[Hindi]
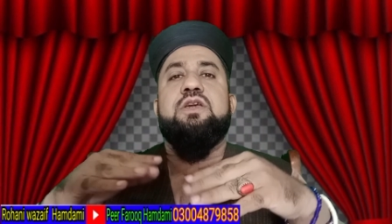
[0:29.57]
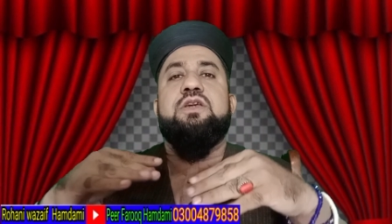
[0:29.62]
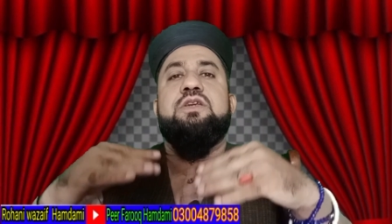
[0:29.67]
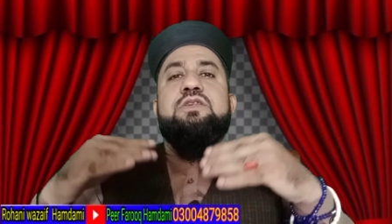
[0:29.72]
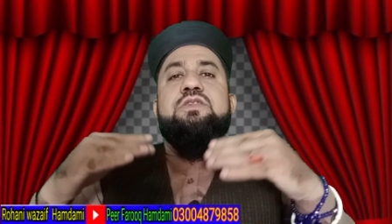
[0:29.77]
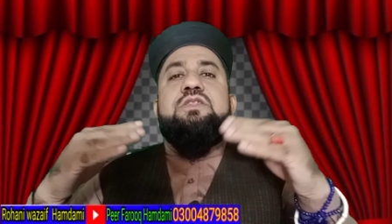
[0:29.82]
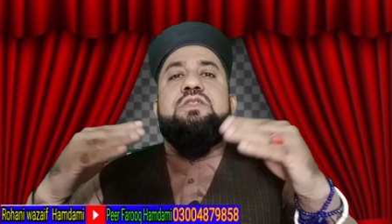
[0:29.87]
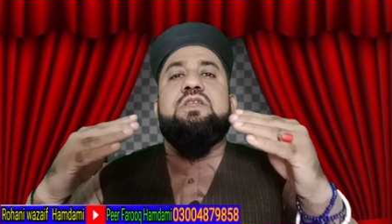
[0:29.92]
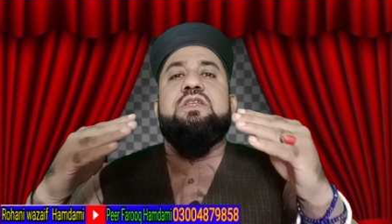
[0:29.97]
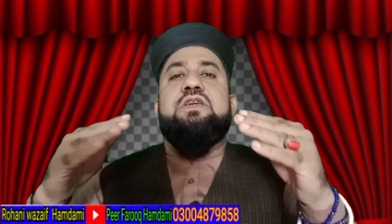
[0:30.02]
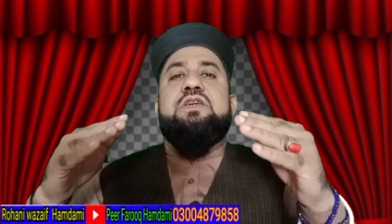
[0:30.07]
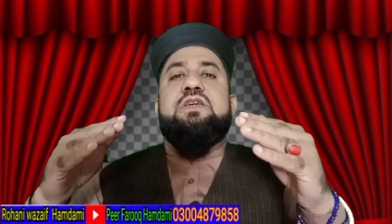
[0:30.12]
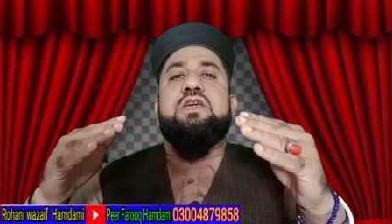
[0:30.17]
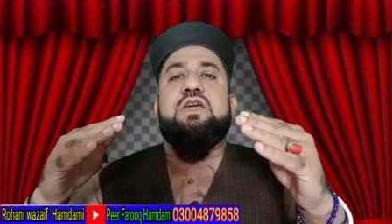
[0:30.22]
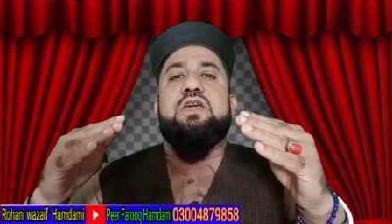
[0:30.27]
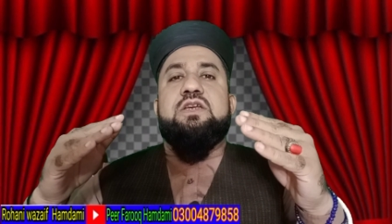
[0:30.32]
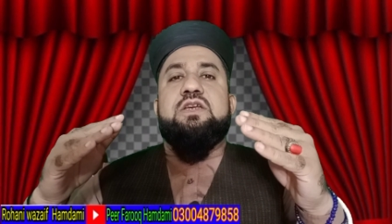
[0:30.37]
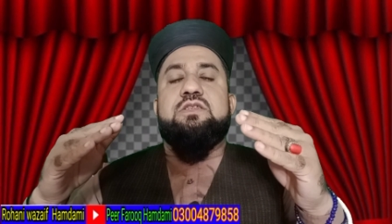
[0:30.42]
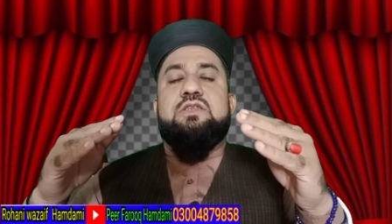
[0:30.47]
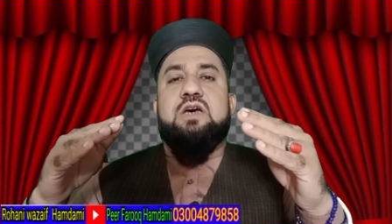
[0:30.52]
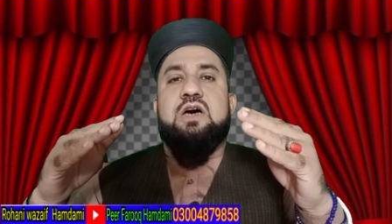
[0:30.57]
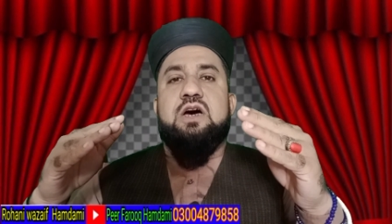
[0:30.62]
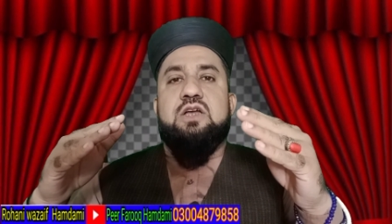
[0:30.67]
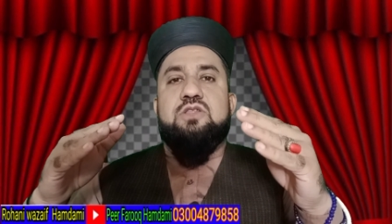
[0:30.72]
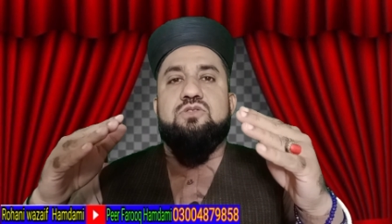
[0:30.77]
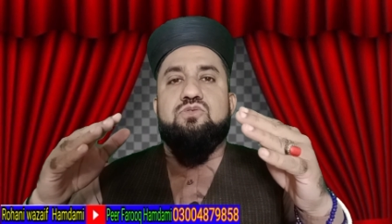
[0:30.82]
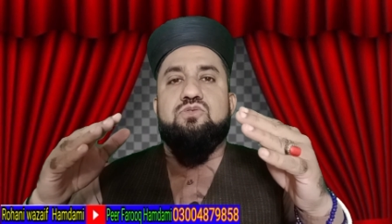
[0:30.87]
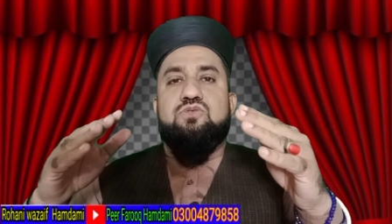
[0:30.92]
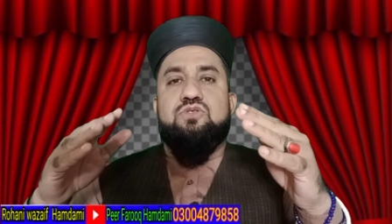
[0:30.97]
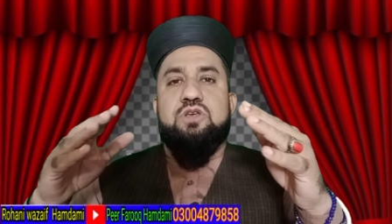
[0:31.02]
किस तरीके के
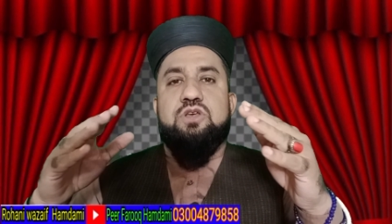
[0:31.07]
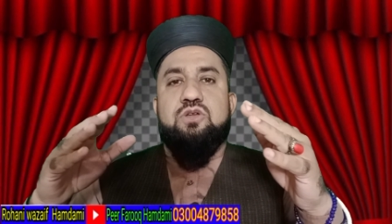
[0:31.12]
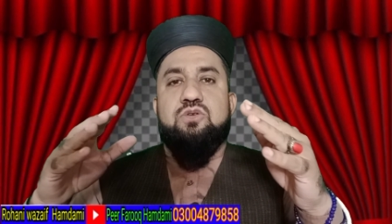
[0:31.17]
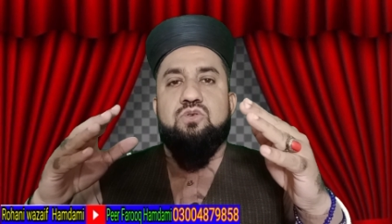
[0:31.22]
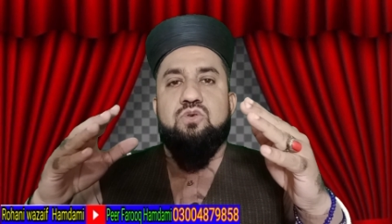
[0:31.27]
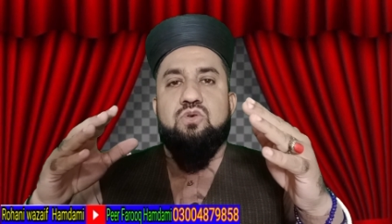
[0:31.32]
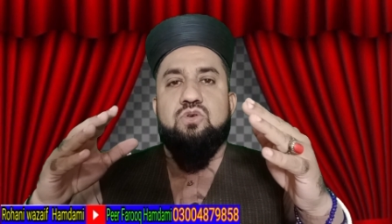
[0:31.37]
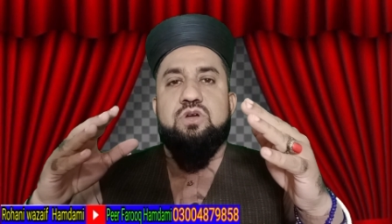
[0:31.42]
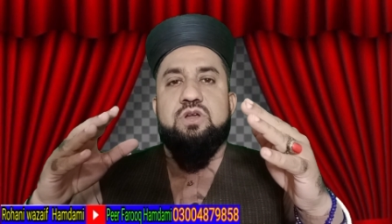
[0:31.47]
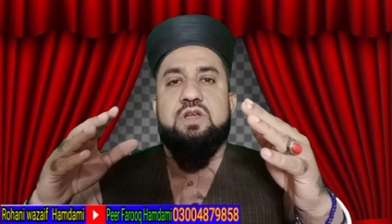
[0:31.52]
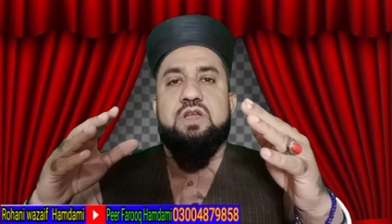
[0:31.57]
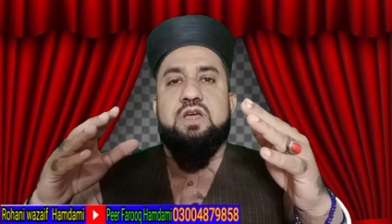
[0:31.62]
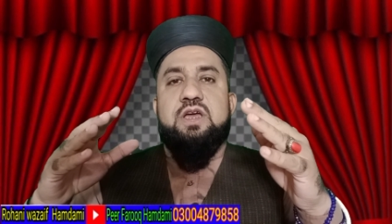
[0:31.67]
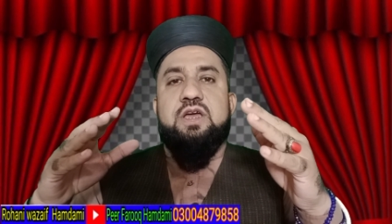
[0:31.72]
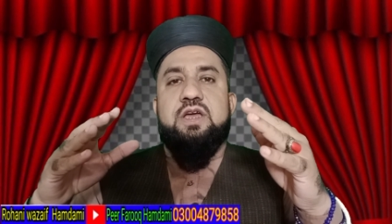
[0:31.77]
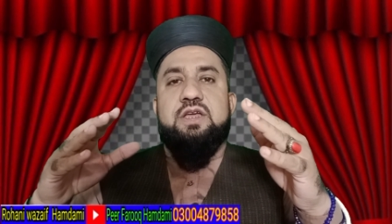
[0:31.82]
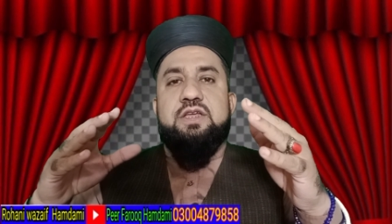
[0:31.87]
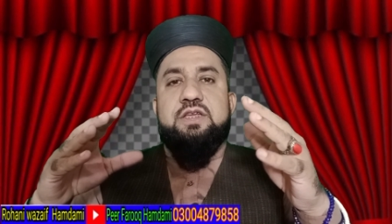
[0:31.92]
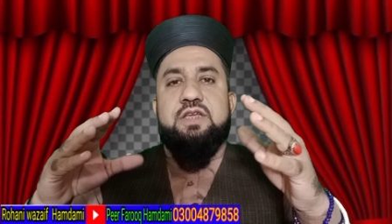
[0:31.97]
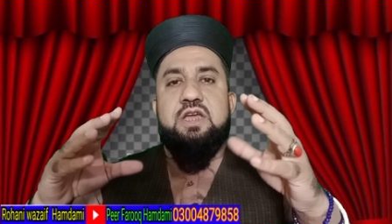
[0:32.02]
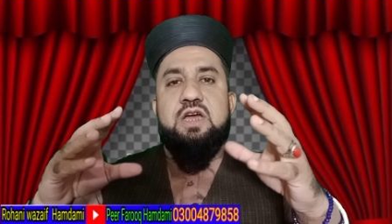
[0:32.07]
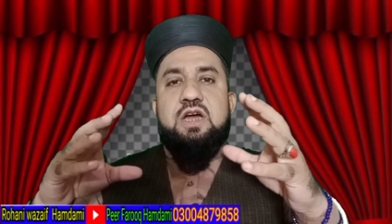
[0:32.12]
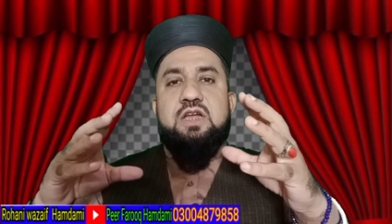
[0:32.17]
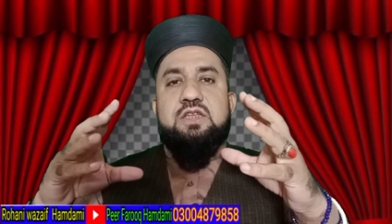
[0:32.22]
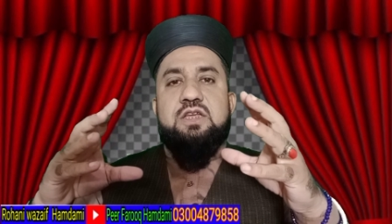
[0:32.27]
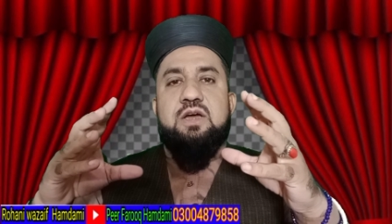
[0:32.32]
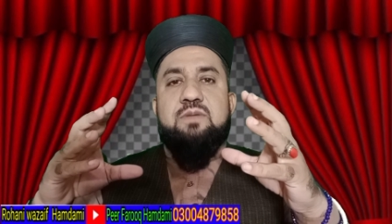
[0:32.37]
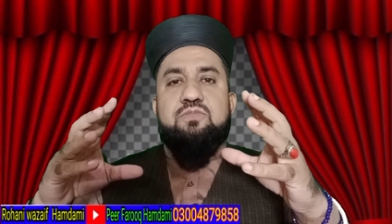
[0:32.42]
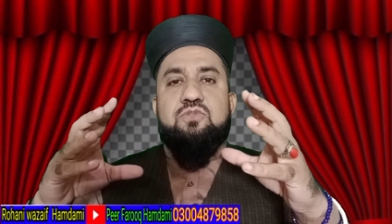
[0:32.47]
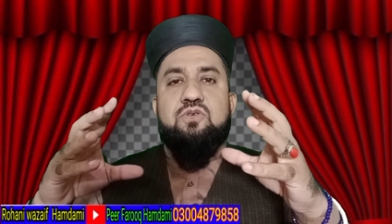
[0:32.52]
साथ उसे रोकना है ये
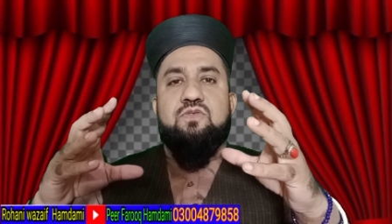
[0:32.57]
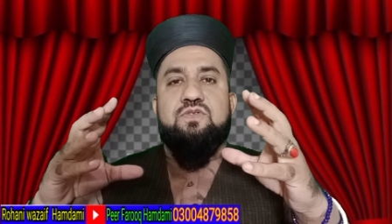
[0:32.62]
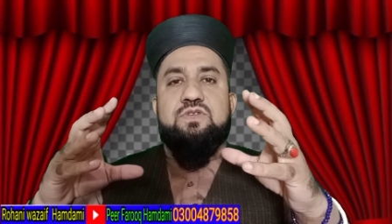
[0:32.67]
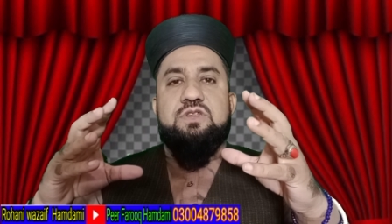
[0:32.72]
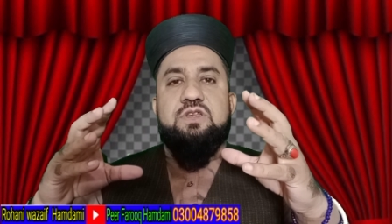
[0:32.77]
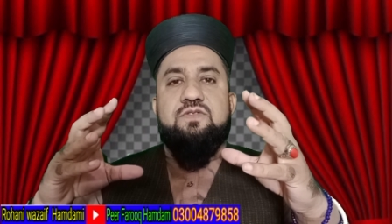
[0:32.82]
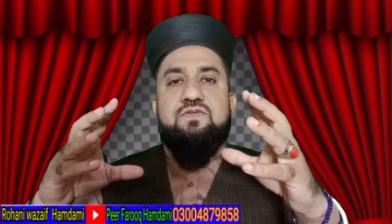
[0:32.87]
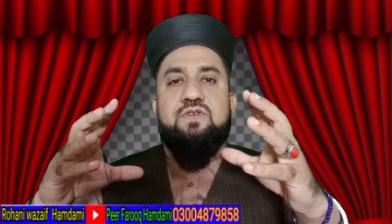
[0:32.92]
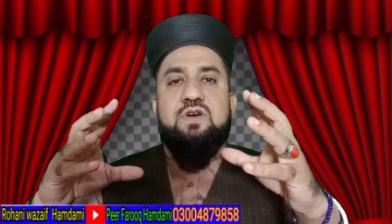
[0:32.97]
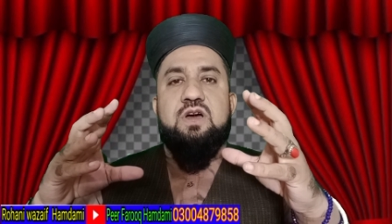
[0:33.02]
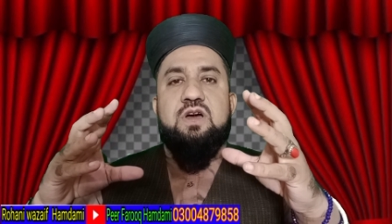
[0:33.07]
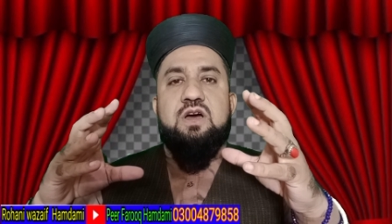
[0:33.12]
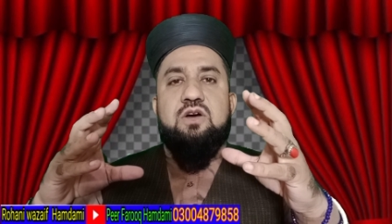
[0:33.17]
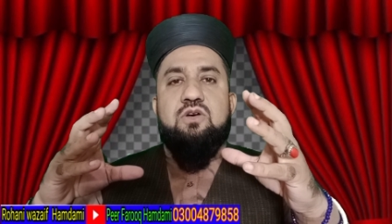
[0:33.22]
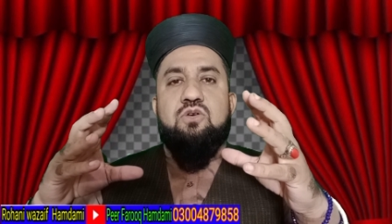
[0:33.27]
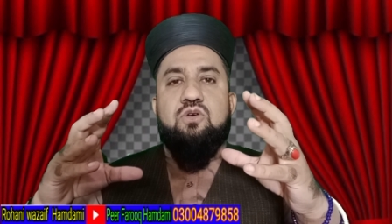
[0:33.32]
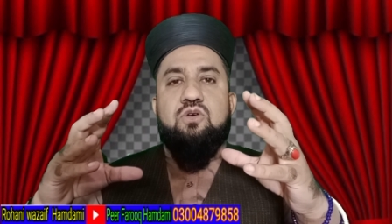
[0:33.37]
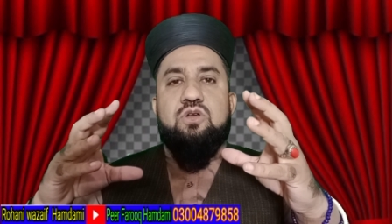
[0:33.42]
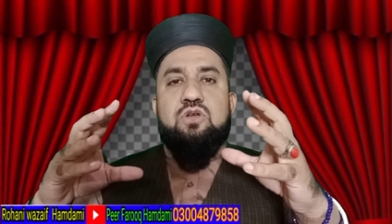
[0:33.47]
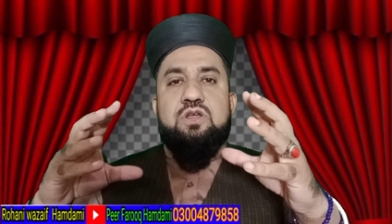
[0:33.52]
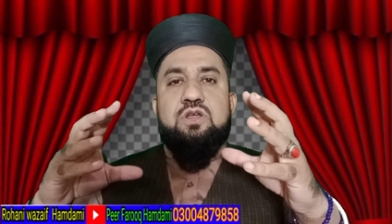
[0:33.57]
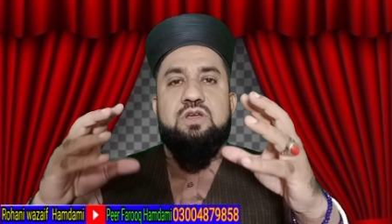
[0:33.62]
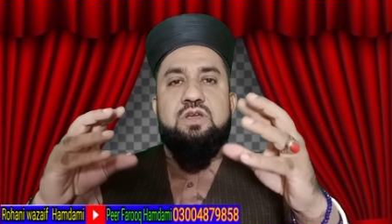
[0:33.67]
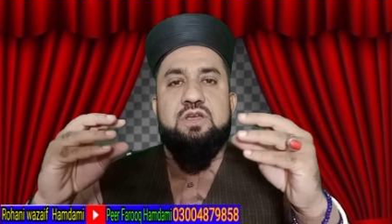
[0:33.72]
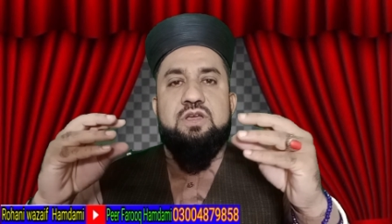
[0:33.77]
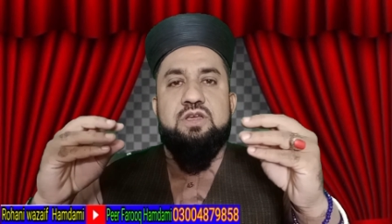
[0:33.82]
आज आपको वजीफ़ा और